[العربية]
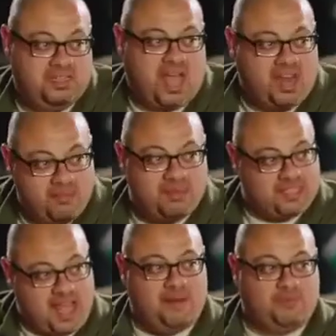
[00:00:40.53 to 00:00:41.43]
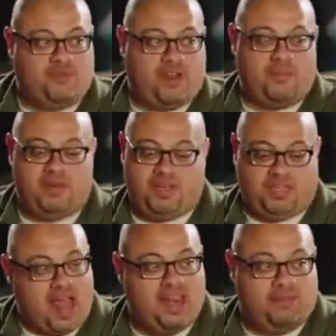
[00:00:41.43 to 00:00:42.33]
اتعلم بس اتعلم شوف انا اعمل ايه
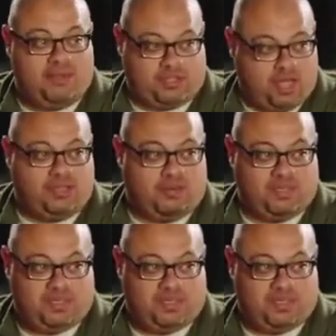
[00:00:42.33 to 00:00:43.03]
اتعلم اشقف تعمل